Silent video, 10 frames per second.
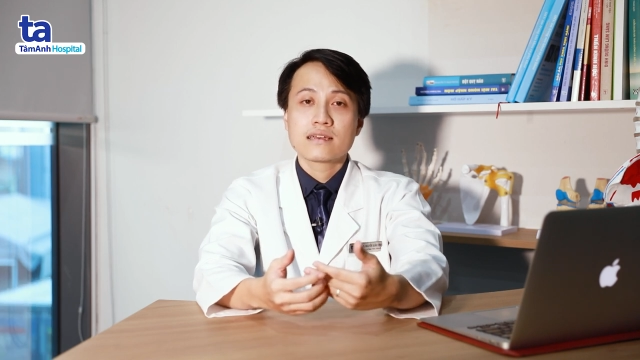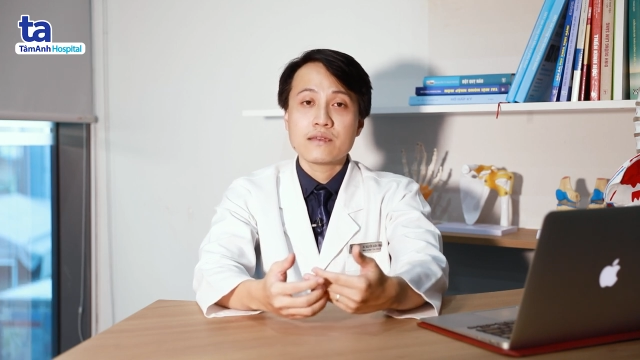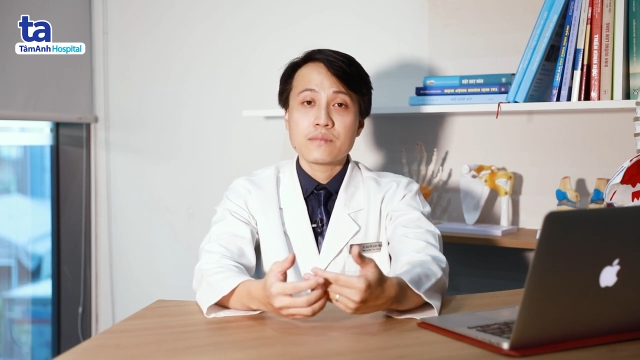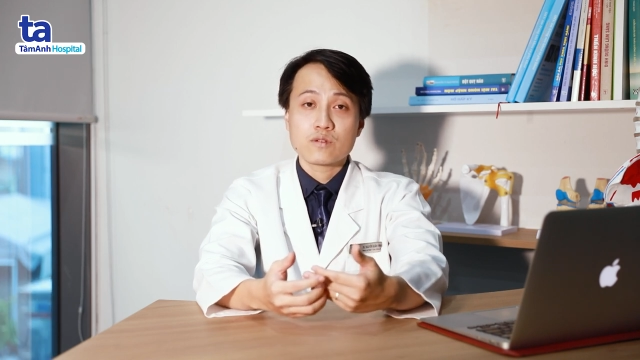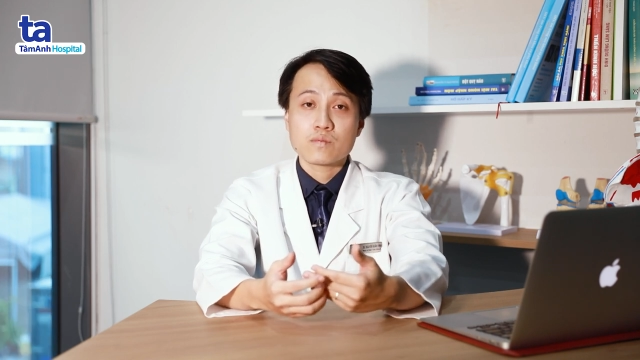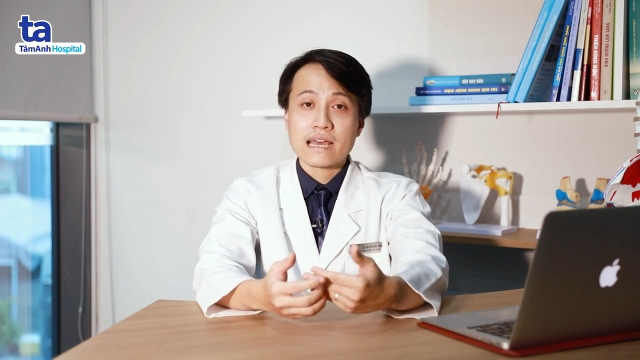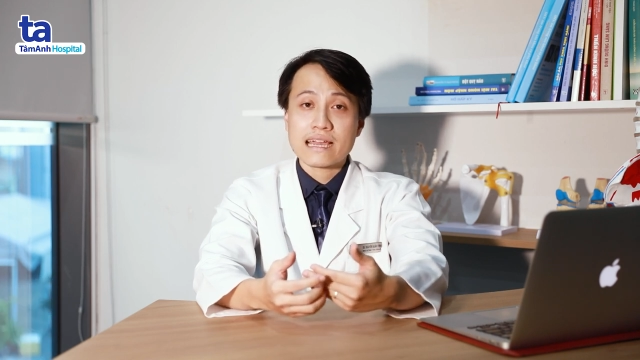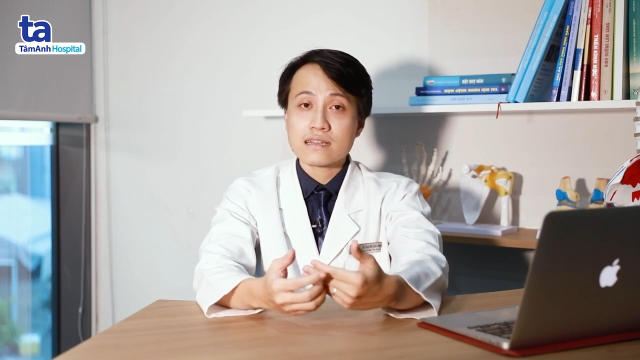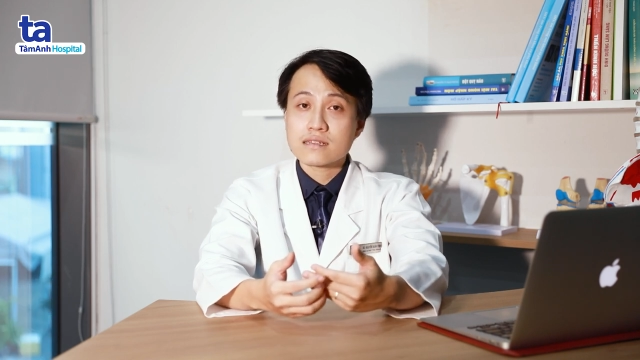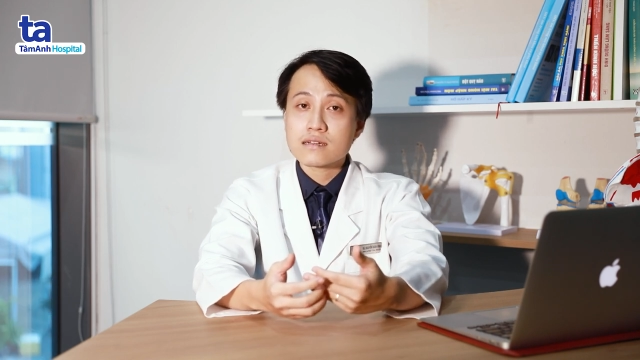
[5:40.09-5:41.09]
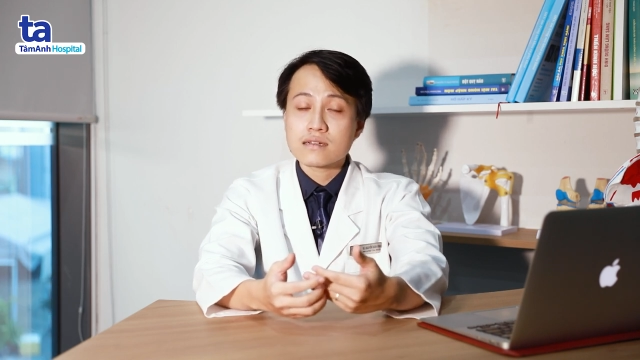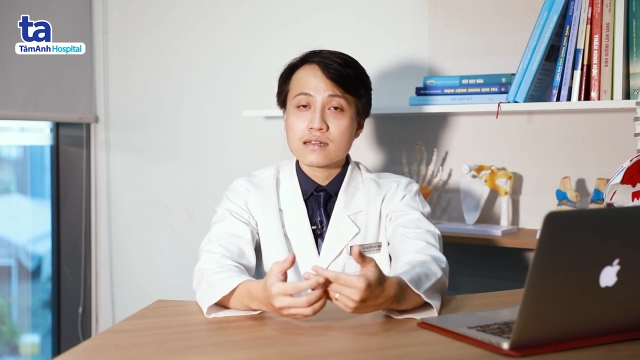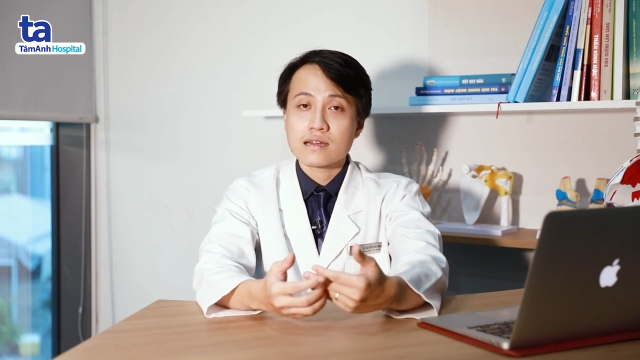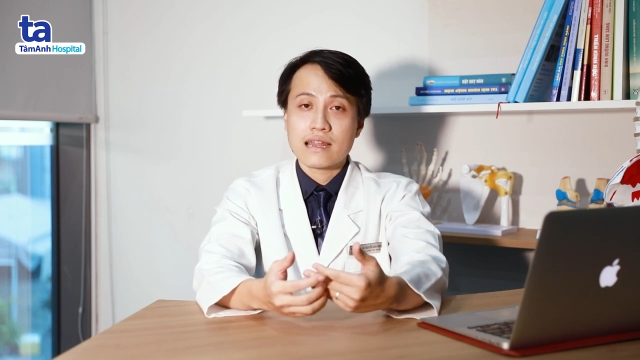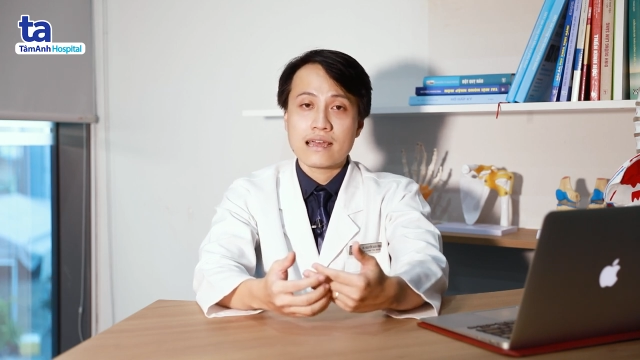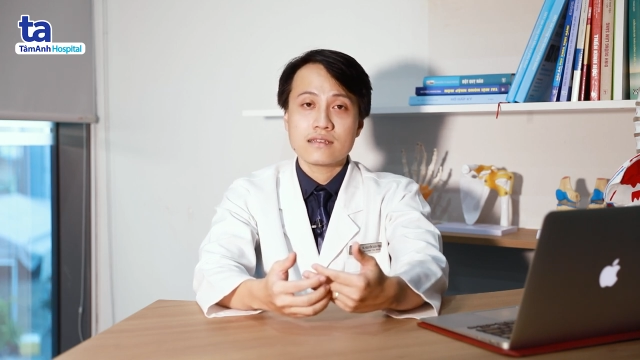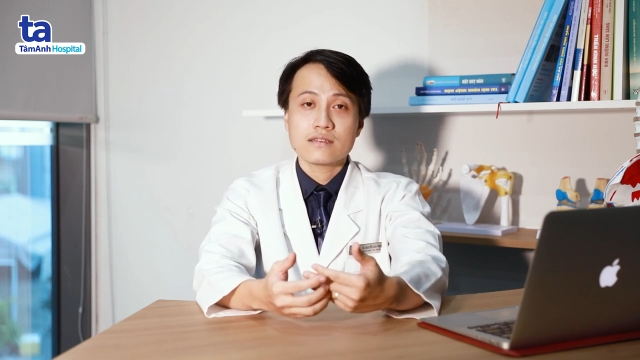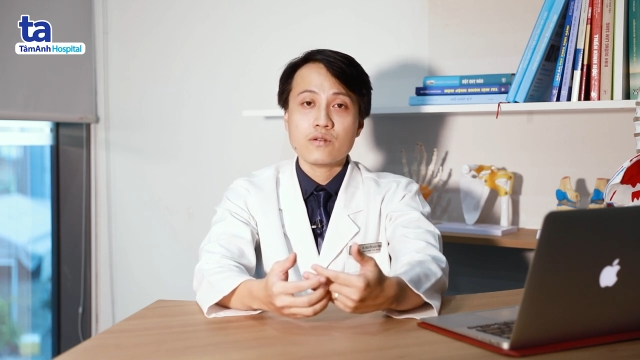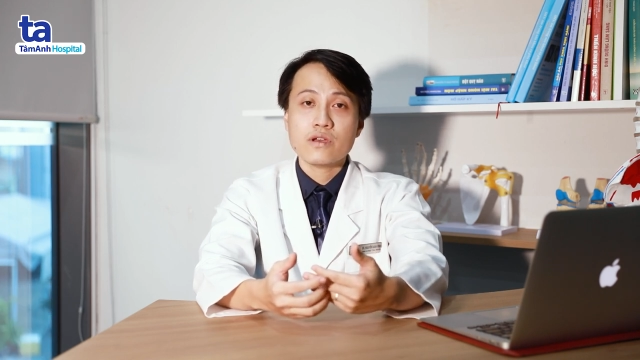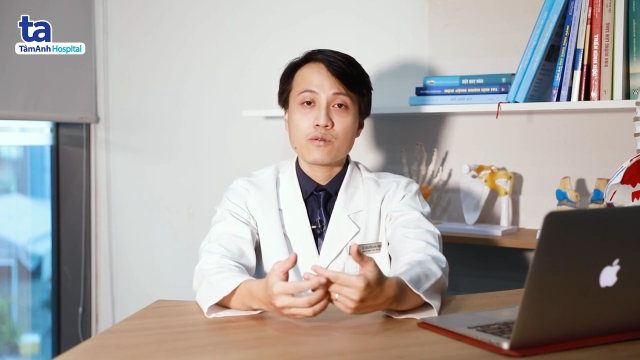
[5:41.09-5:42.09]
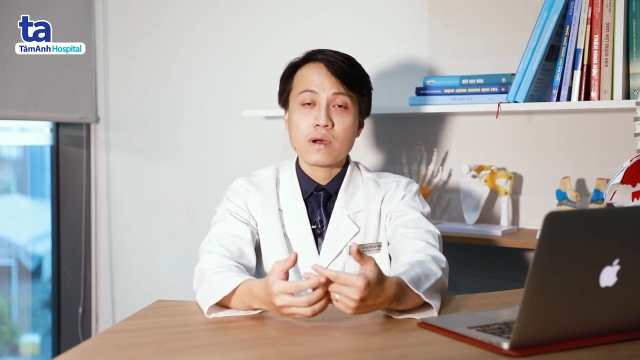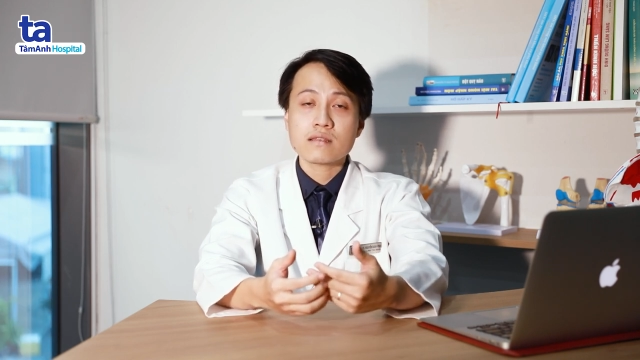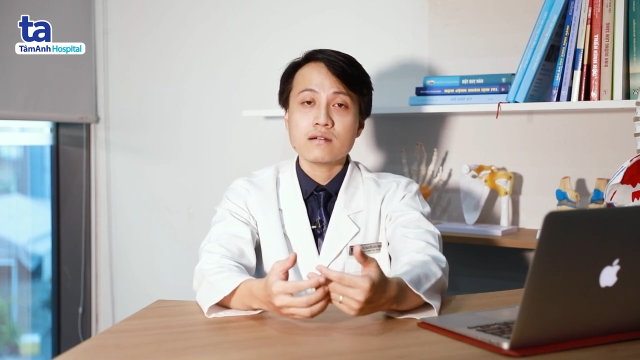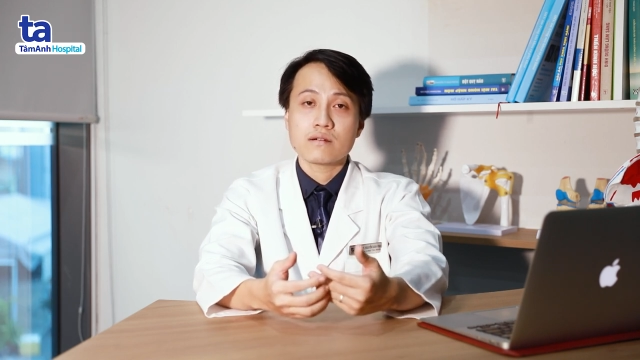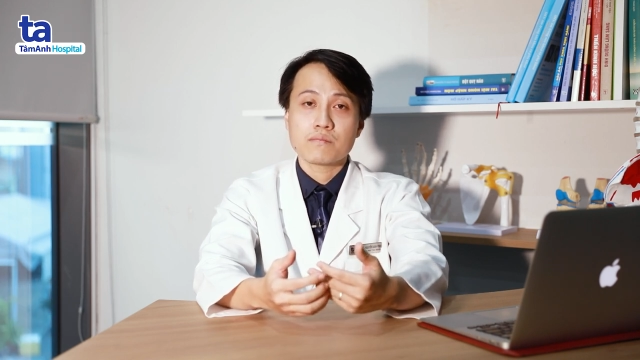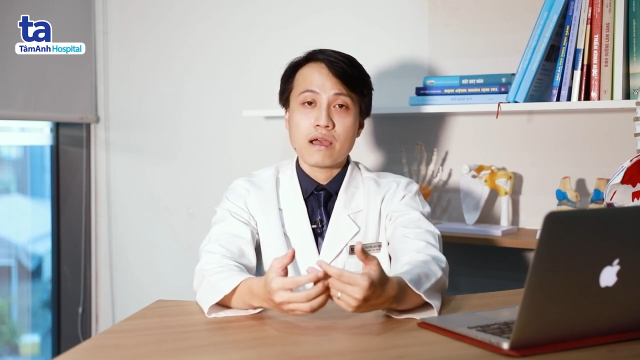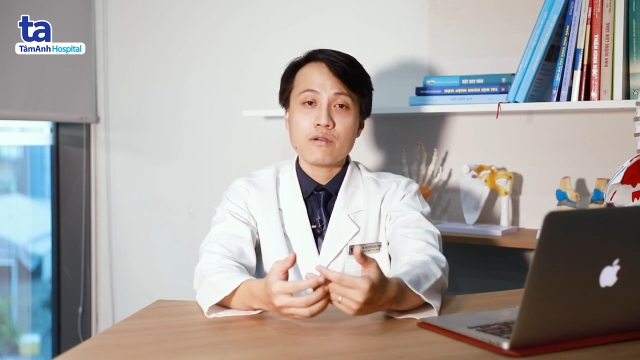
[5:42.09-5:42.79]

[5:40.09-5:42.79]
Khi mà chúng ta gắng sức là những dấu hiệu bất thường,